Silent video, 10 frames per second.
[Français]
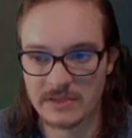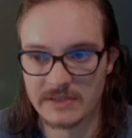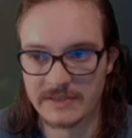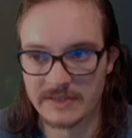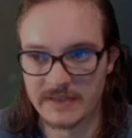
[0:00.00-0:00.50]

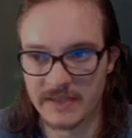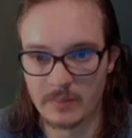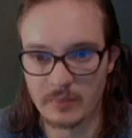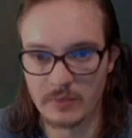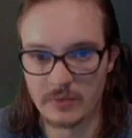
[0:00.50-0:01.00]
Ça va être un
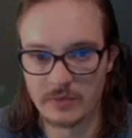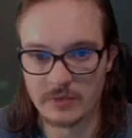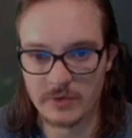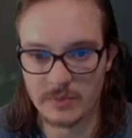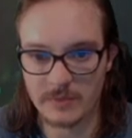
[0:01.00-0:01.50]
peu
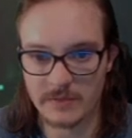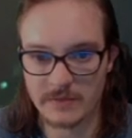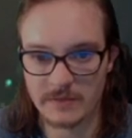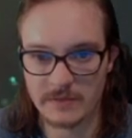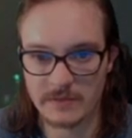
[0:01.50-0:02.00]
dangereux, je pense.